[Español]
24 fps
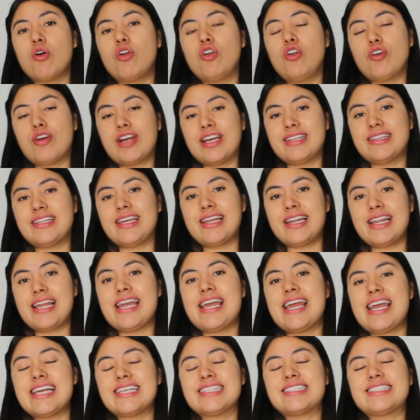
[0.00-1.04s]
con lo que
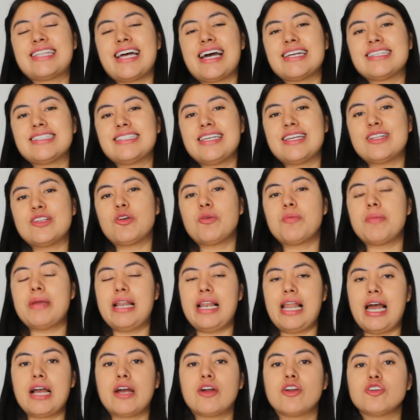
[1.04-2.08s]
tiene está haciendo
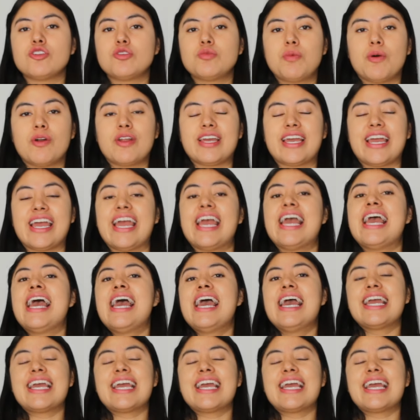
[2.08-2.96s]
milagros porque